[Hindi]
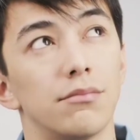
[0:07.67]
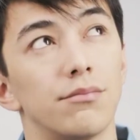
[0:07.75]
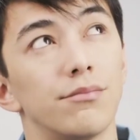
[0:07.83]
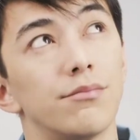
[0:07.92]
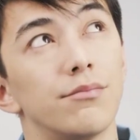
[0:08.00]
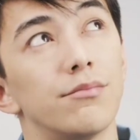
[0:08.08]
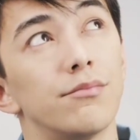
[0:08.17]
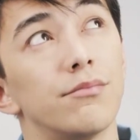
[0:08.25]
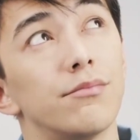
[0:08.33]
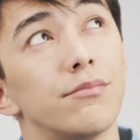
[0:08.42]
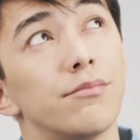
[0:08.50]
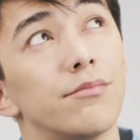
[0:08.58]
जो भी बच्चे
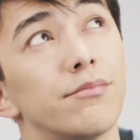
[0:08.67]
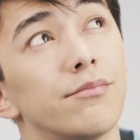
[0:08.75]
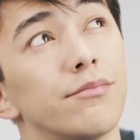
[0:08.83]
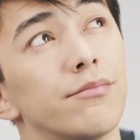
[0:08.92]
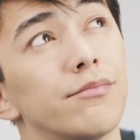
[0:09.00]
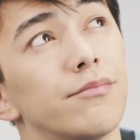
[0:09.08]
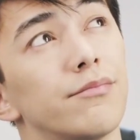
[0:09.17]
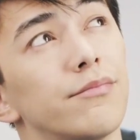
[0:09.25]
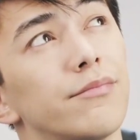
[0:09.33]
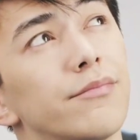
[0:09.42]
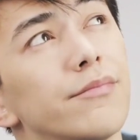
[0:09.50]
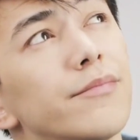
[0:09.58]
क्रिकेट एकेडमी ज्वाइन
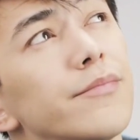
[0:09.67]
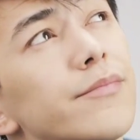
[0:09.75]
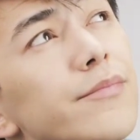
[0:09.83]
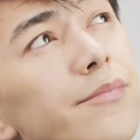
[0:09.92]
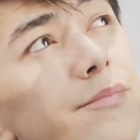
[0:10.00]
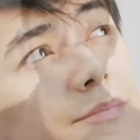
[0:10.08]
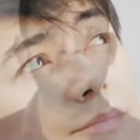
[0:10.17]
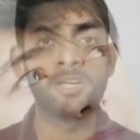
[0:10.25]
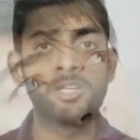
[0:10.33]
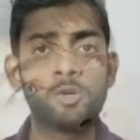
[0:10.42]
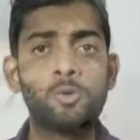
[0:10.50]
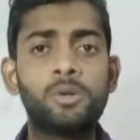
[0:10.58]
करना चाहते हैं यह
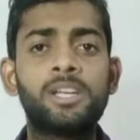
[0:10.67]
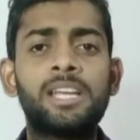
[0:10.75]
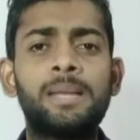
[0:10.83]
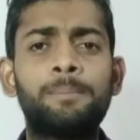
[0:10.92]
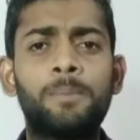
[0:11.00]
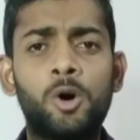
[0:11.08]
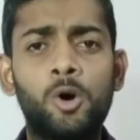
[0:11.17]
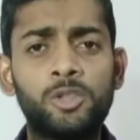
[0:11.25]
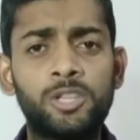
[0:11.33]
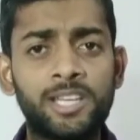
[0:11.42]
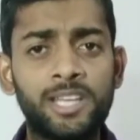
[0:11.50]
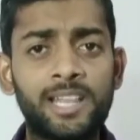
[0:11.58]
वीडियो उनके लिए
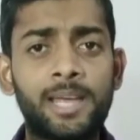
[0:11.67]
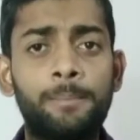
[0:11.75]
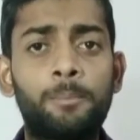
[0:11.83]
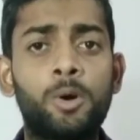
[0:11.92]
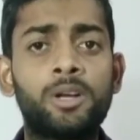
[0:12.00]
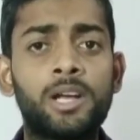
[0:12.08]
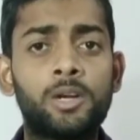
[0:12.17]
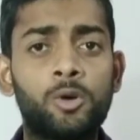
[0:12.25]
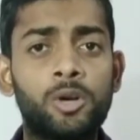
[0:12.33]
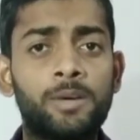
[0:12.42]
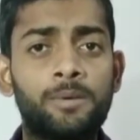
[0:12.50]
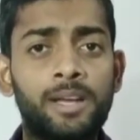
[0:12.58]
बहुत ही ज़्यादा इंपॉर्टेंट
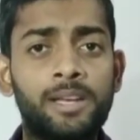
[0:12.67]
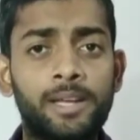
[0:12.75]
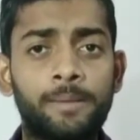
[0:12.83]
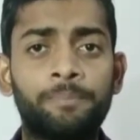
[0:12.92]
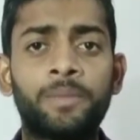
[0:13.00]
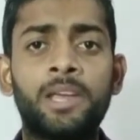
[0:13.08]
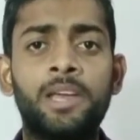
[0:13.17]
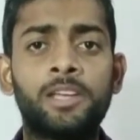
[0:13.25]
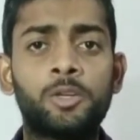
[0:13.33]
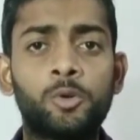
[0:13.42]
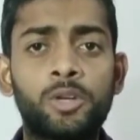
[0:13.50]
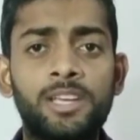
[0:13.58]
होने वाली है
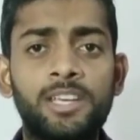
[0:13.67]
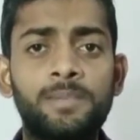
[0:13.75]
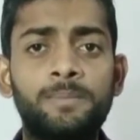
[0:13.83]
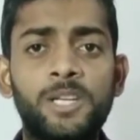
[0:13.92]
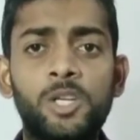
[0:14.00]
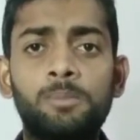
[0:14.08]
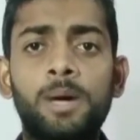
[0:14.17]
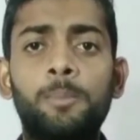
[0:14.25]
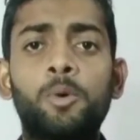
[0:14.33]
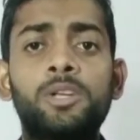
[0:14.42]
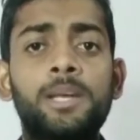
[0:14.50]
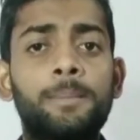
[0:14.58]
क्योंकि इस वीडियो में
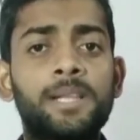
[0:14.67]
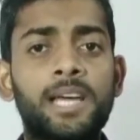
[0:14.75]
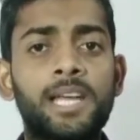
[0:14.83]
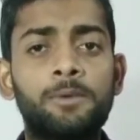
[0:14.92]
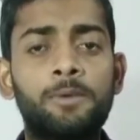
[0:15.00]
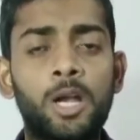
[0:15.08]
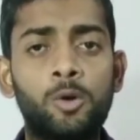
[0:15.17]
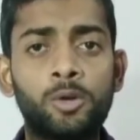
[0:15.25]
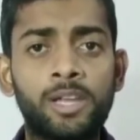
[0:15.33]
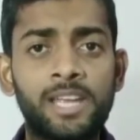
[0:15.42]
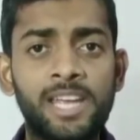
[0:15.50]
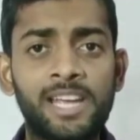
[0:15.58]
आपको ये बताने वाला हूँ
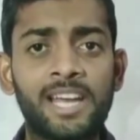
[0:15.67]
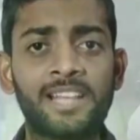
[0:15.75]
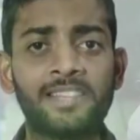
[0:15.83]
कि एक